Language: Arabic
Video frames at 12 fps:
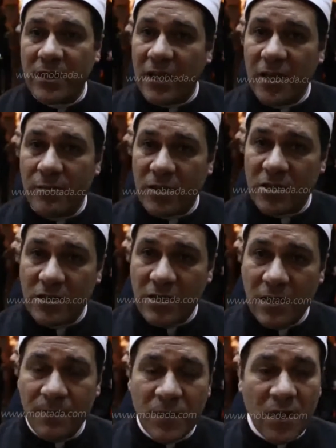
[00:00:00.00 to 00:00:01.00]
لاي مصري
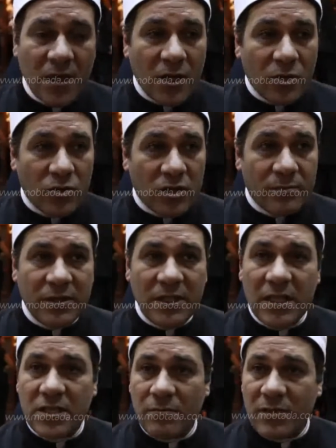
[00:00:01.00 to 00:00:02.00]
وربنا
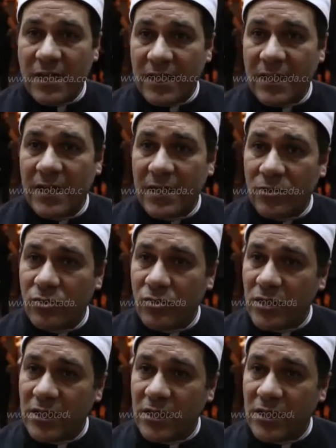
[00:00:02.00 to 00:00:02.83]
يصبر اهلها و...